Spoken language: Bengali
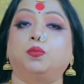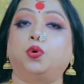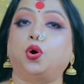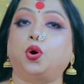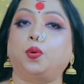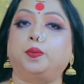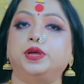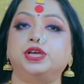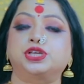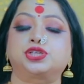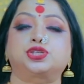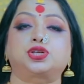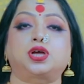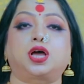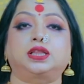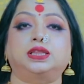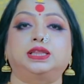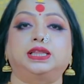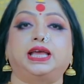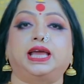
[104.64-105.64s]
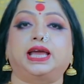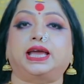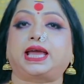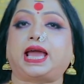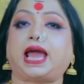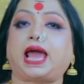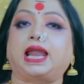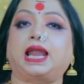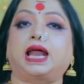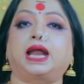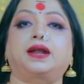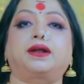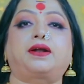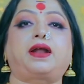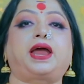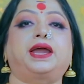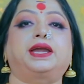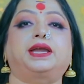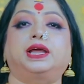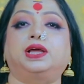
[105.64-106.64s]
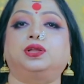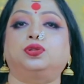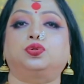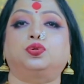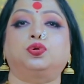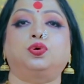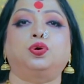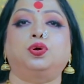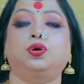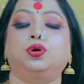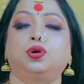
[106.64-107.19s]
ভবিষ্যৎ নিয়ে খেলার রাইট কিন্তু